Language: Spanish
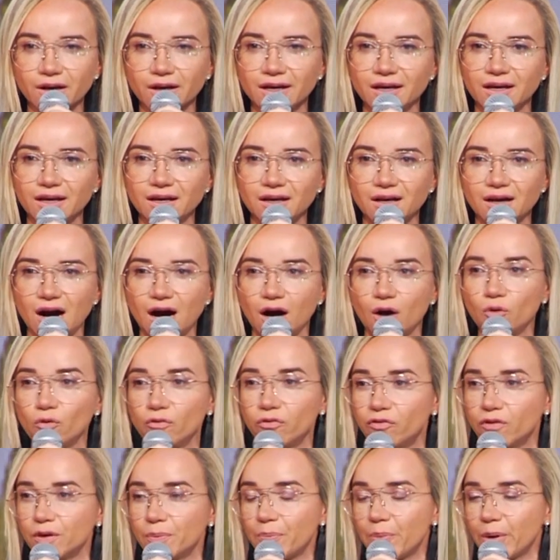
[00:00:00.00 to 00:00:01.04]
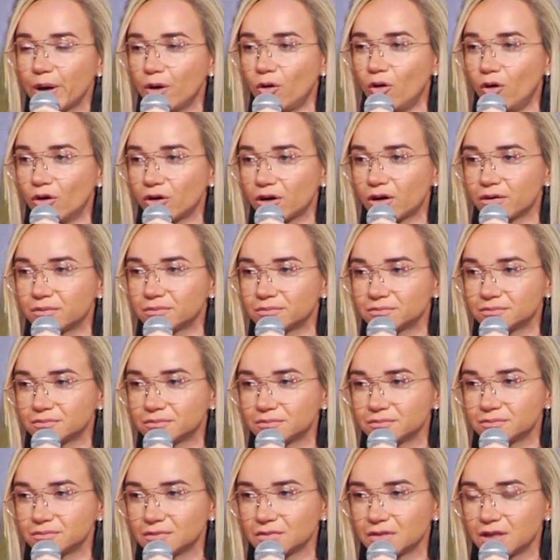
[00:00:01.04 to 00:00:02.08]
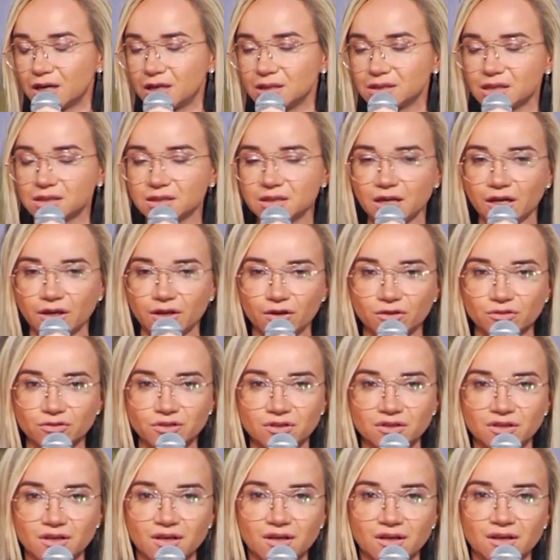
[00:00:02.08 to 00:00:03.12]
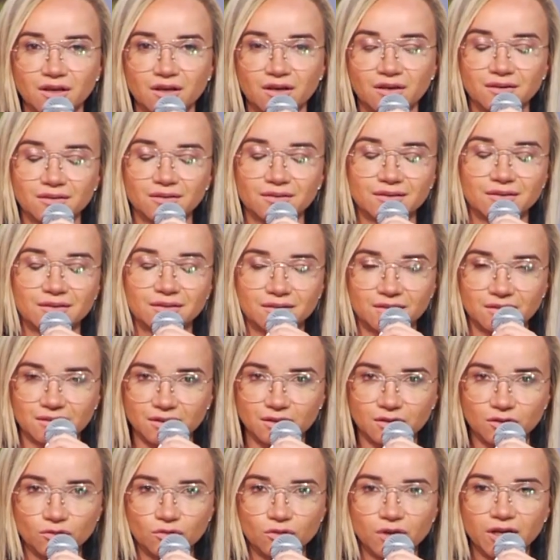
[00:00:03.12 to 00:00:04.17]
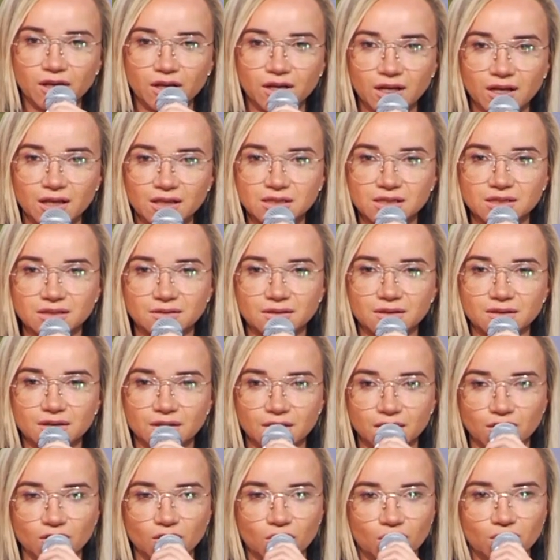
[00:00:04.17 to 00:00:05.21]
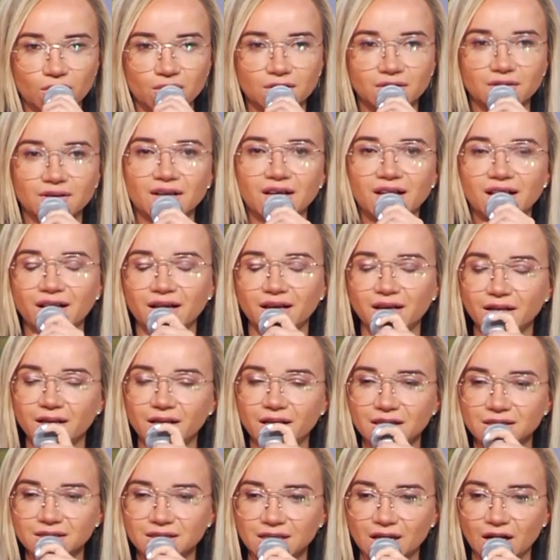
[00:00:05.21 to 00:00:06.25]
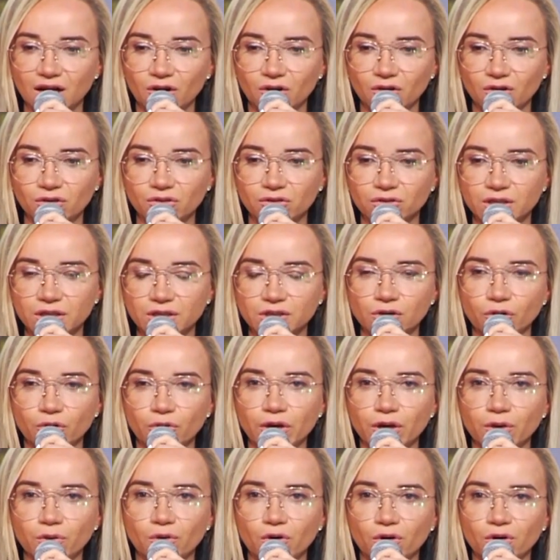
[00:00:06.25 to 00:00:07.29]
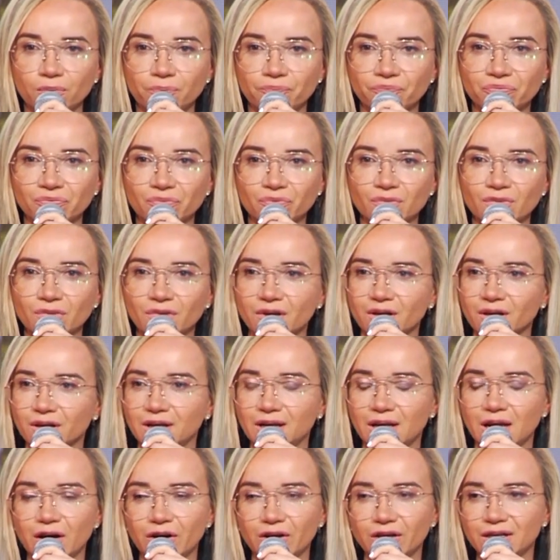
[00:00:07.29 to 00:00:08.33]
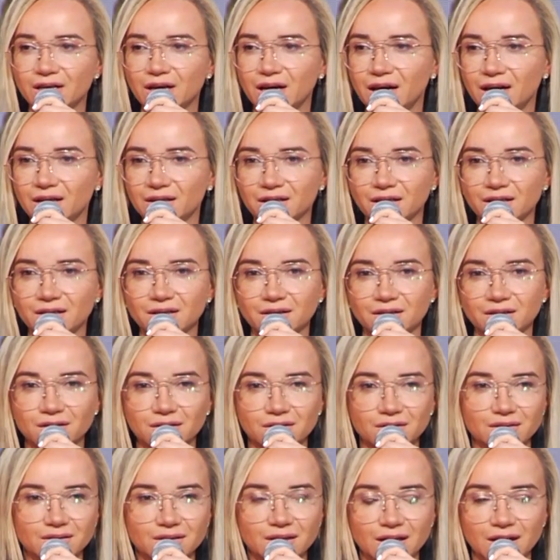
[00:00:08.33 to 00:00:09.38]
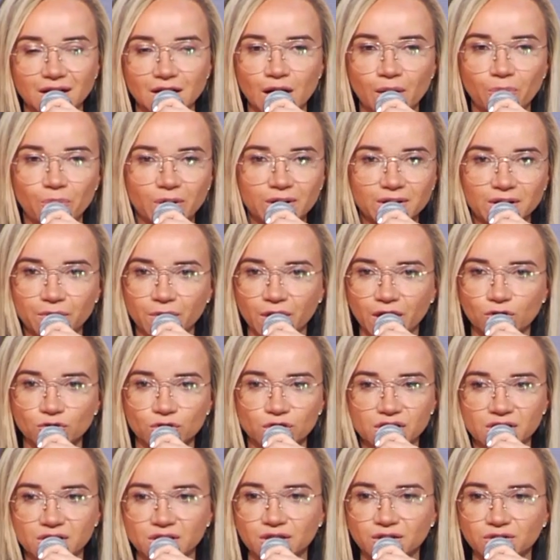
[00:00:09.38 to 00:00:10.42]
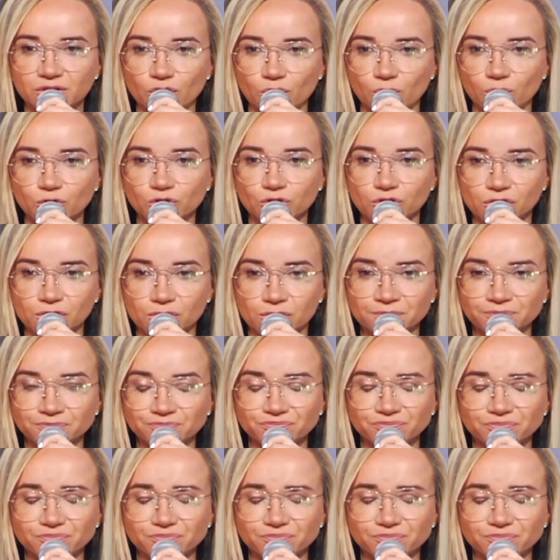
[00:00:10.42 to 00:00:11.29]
que aún fue peor, gracias a Dios, en el, oh, en el estado donde yo vivo, la verdad, la pandemia no se sintió mucho